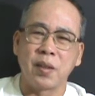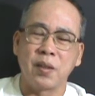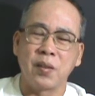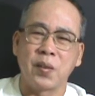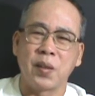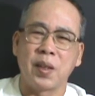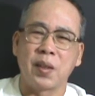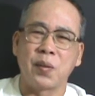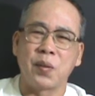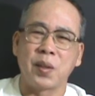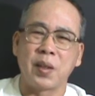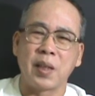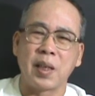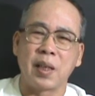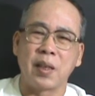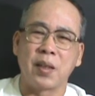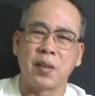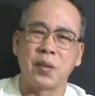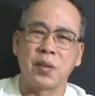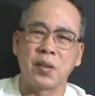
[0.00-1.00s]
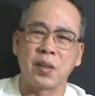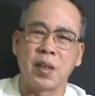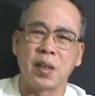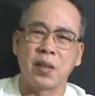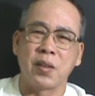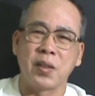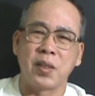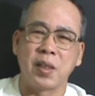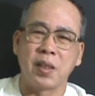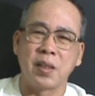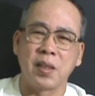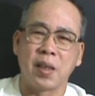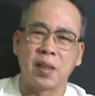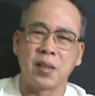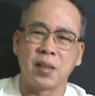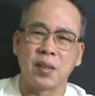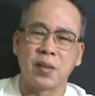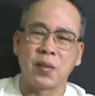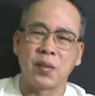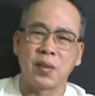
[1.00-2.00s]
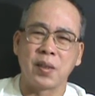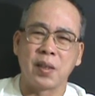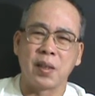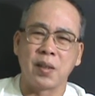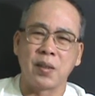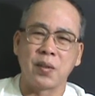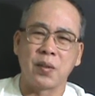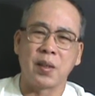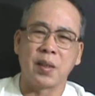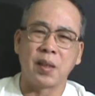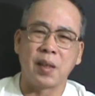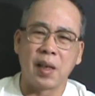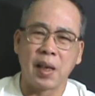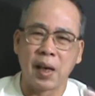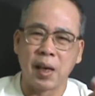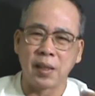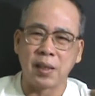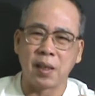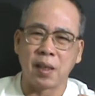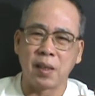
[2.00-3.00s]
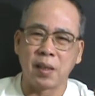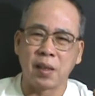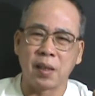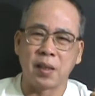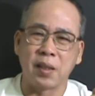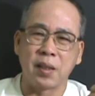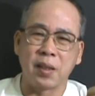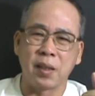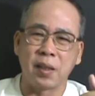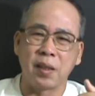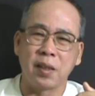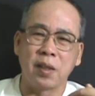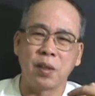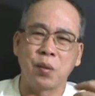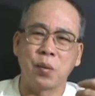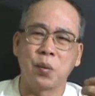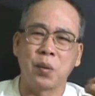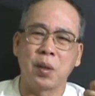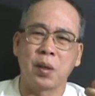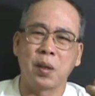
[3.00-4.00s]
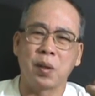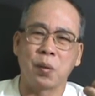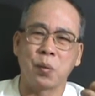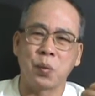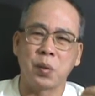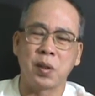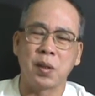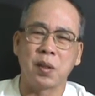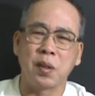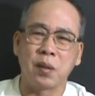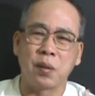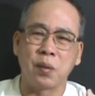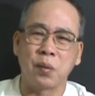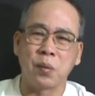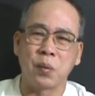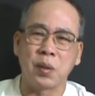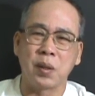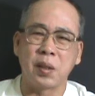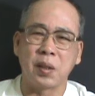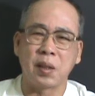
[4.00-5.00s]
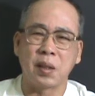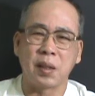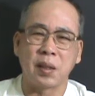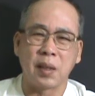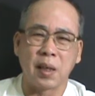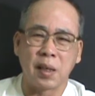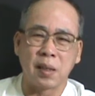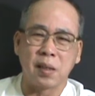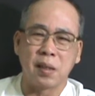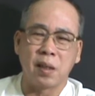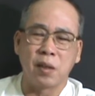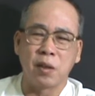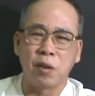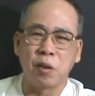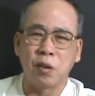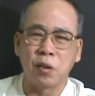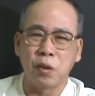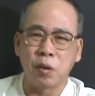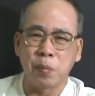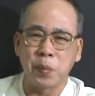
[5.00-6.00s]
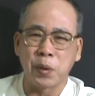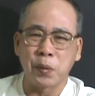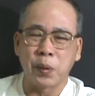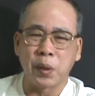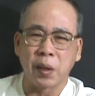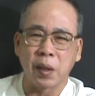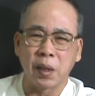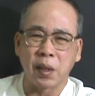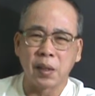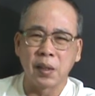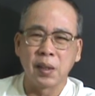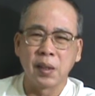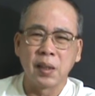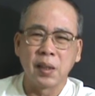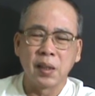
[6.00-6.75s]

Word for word: 因为我看到有时候有介绍这个东西啊，有的人拉像那个以前已故的胡琴胡琴那个大师叫刘刘明源哈，